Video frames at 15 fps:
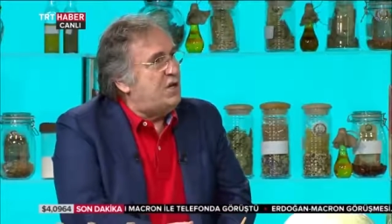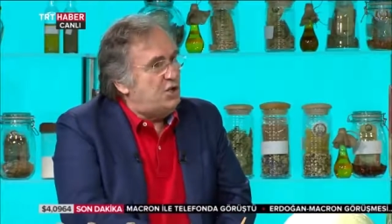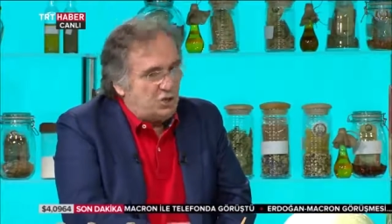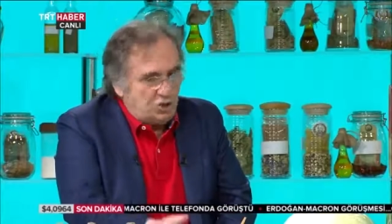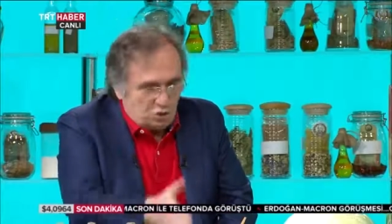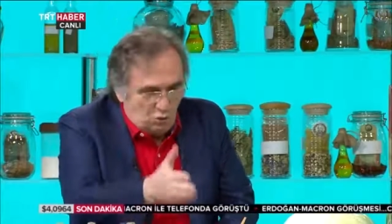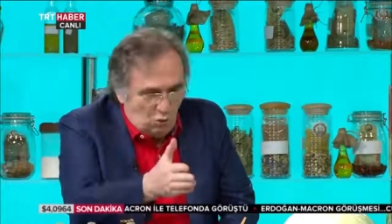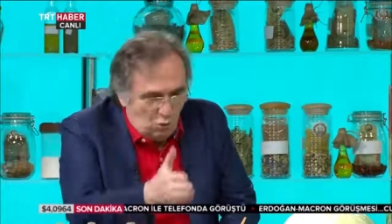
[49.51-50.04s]

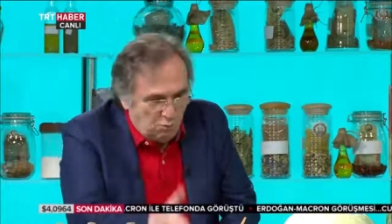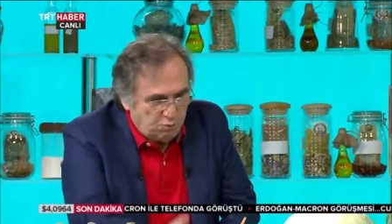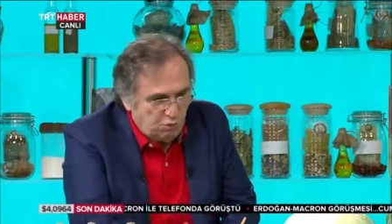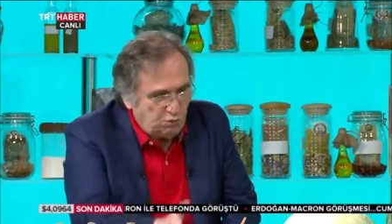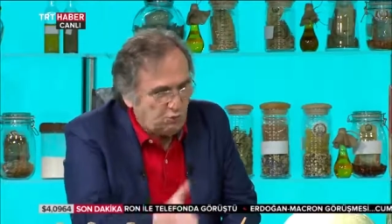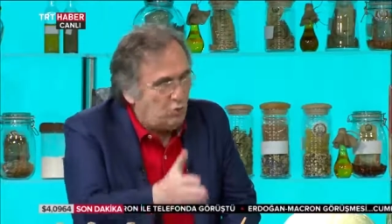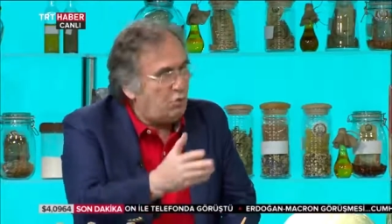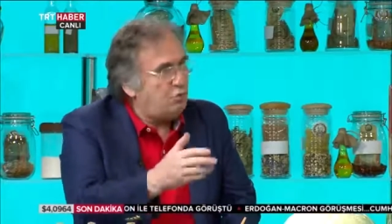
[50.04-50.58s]
İşte o
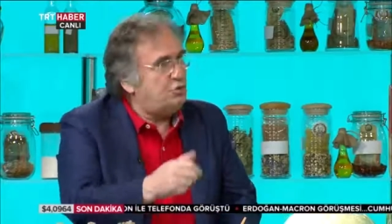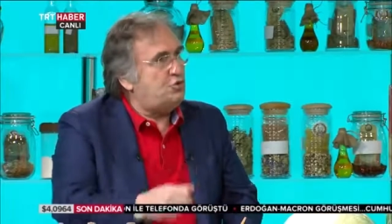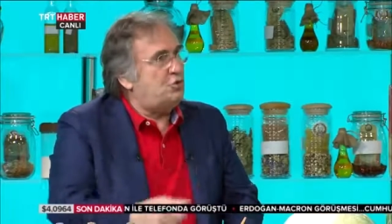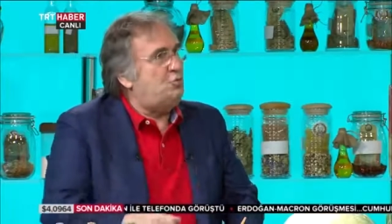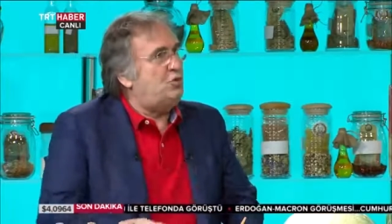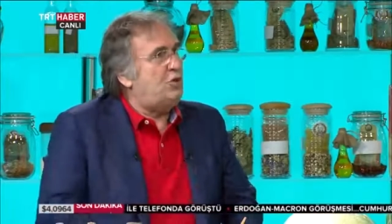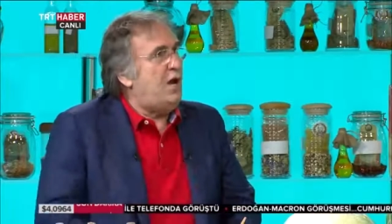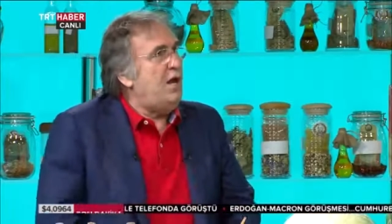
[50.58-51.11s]
bunun
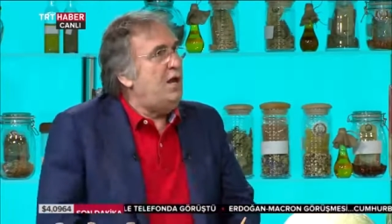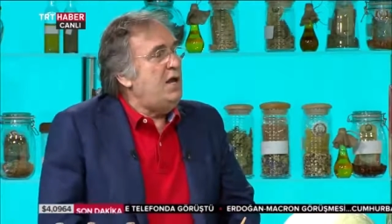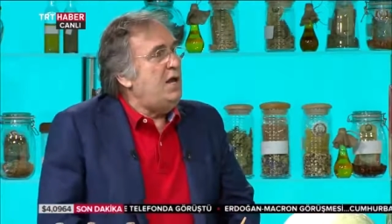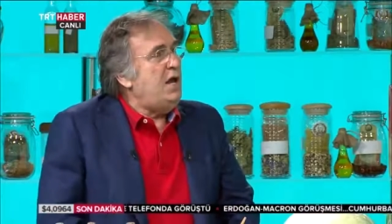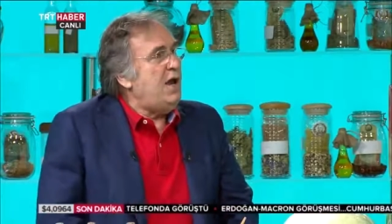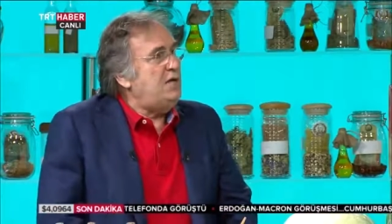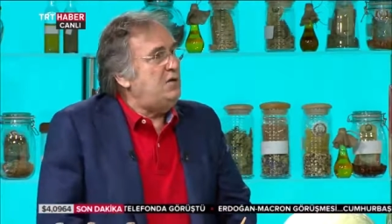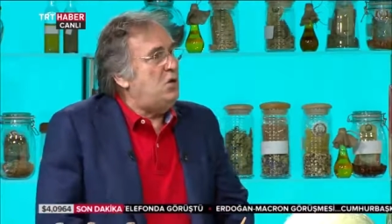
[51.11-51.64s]
oluşumuna
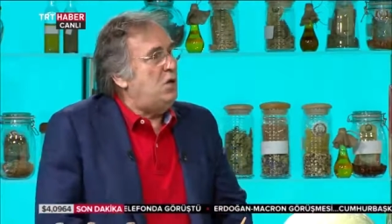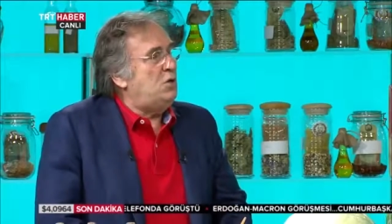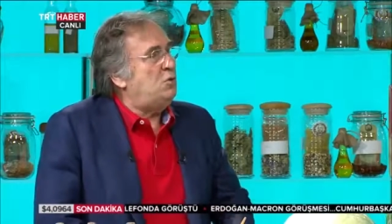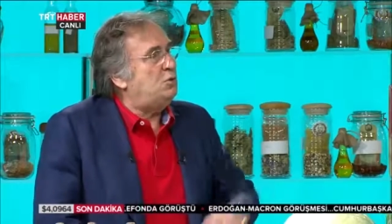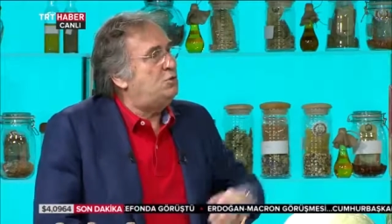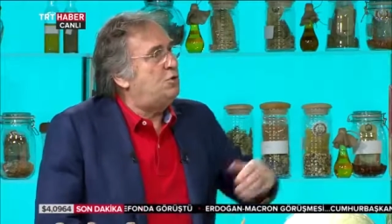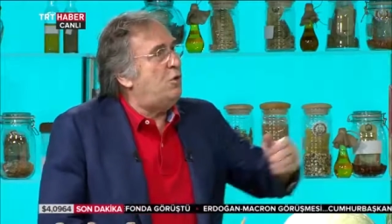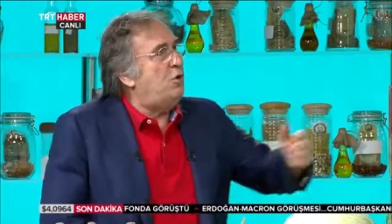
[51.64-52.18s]
engel, engel oluyor.
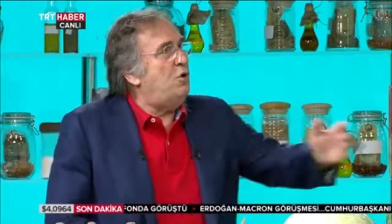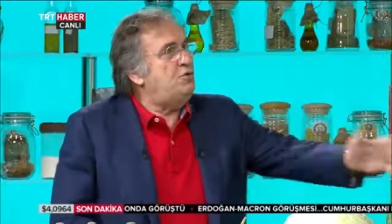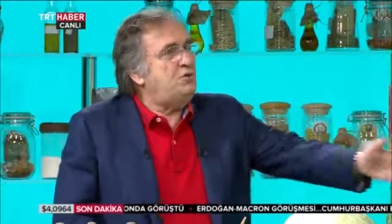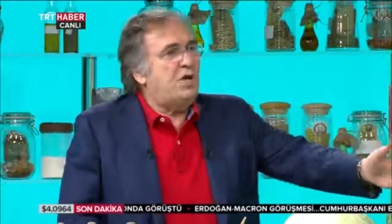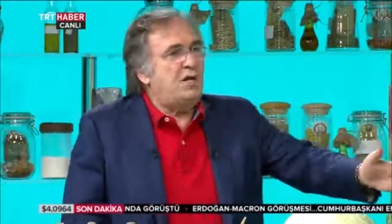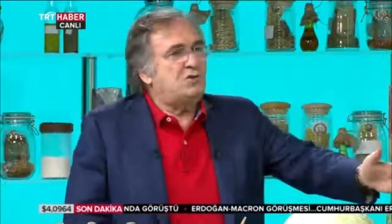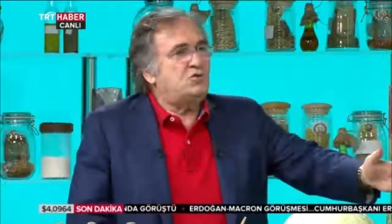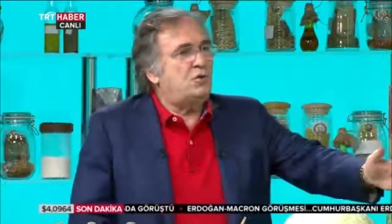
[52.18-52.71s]
oluyor.
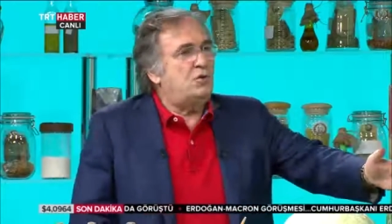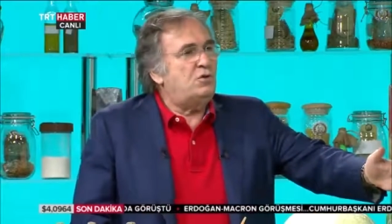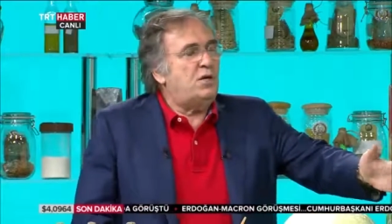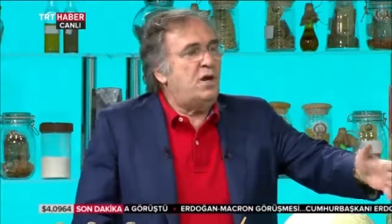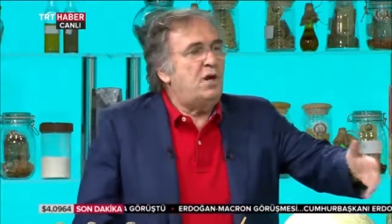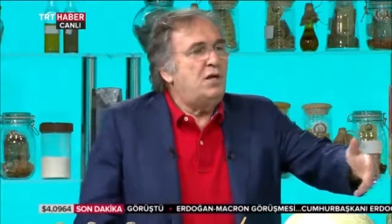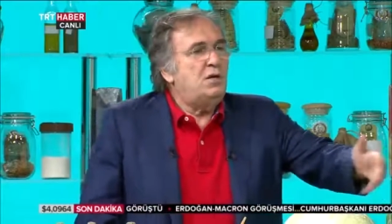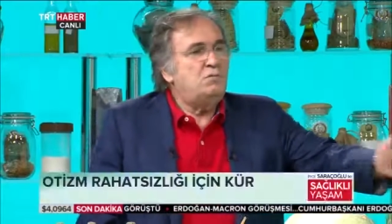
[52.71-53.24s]
Ondan
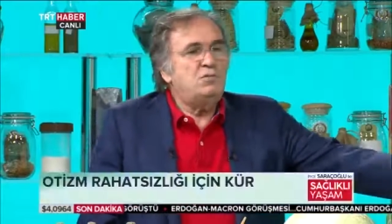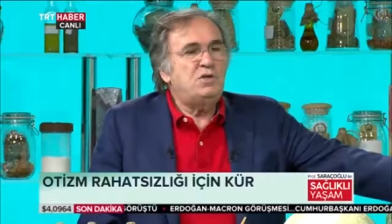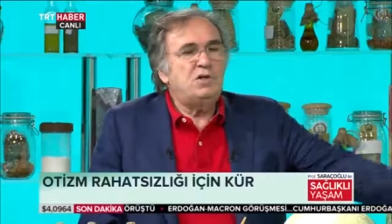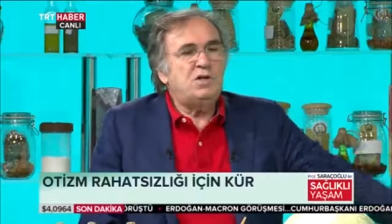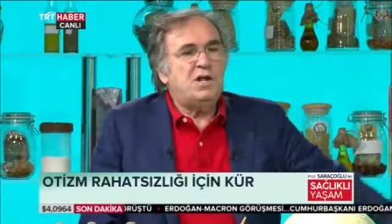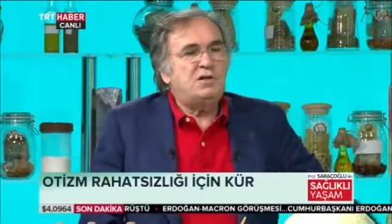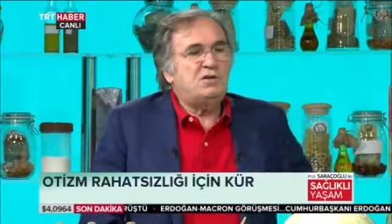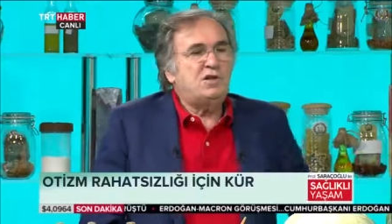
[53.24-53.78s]
sonra
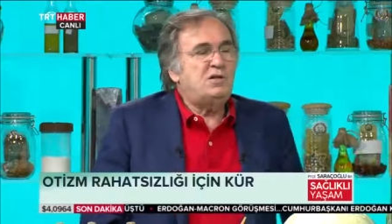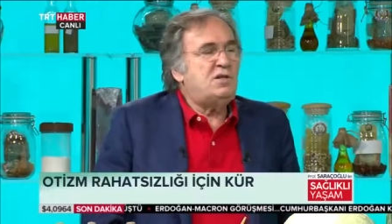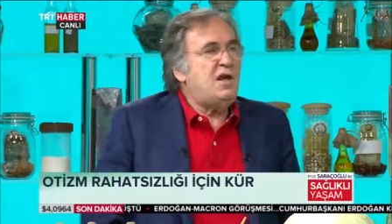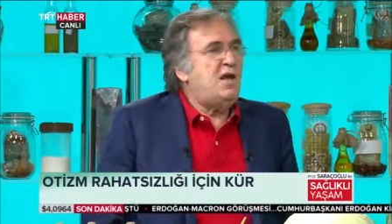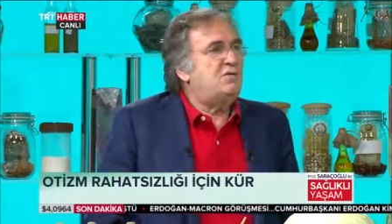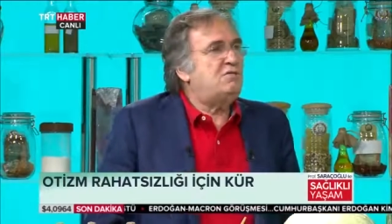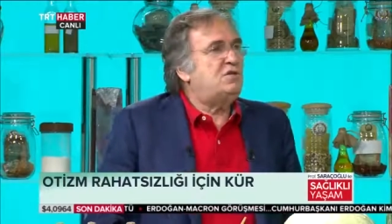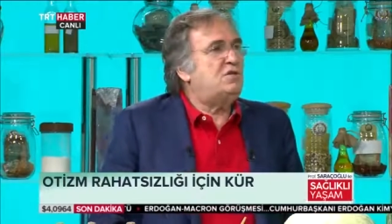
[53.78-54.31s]
millette
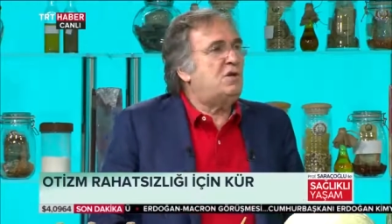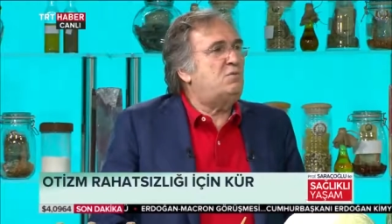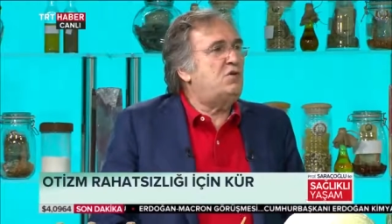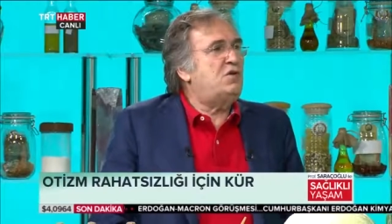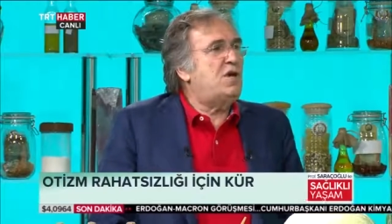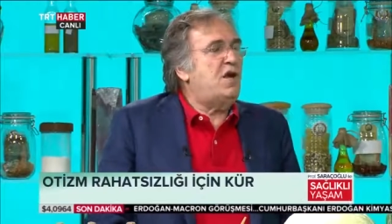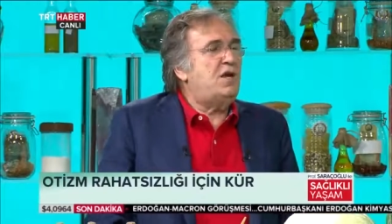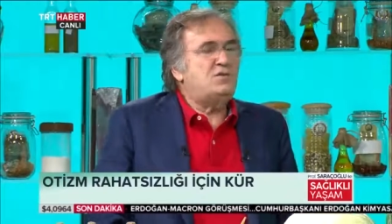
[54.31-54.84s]
D
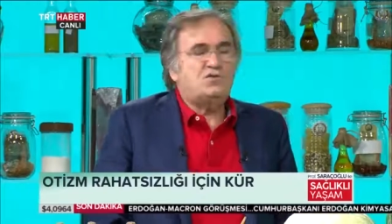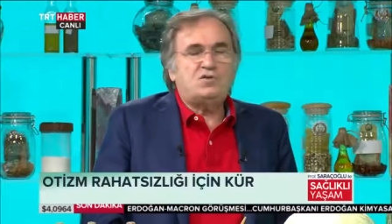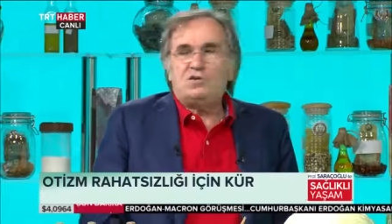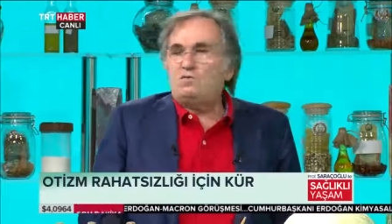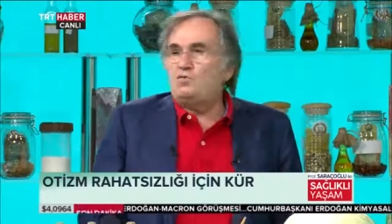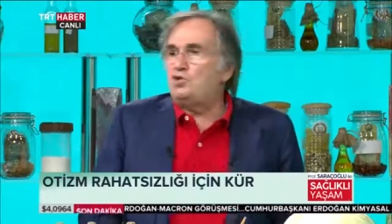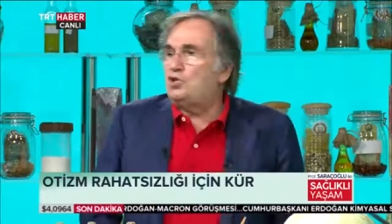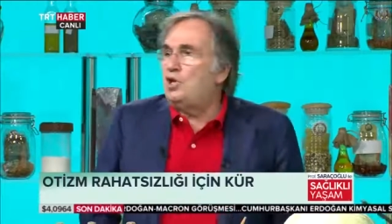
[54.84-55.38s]
vitamini
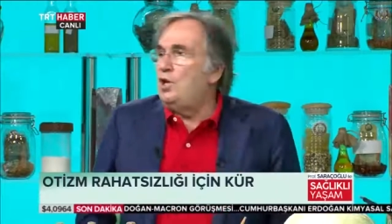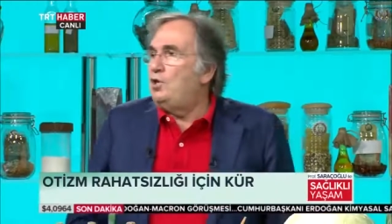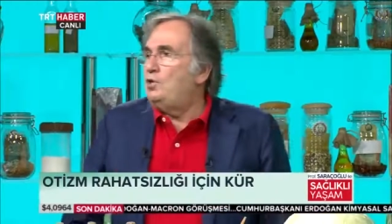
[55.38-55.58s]
eksikmiş.